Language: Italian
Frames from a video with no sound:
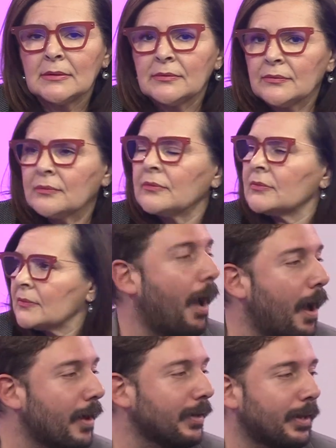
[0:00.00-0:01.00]
avanti
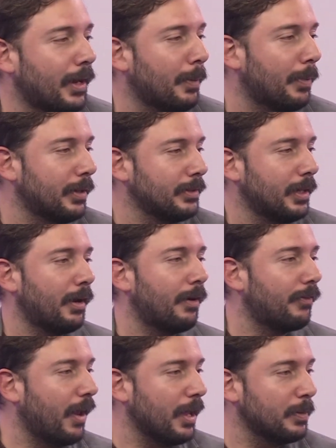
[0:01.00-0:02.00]
anche la
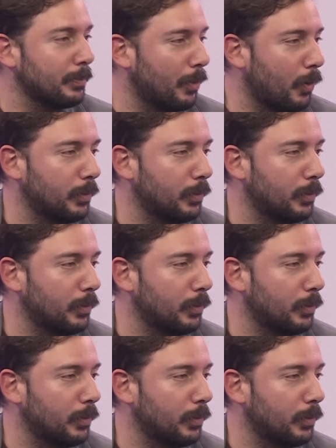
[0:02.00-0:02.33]
bandiera rainbow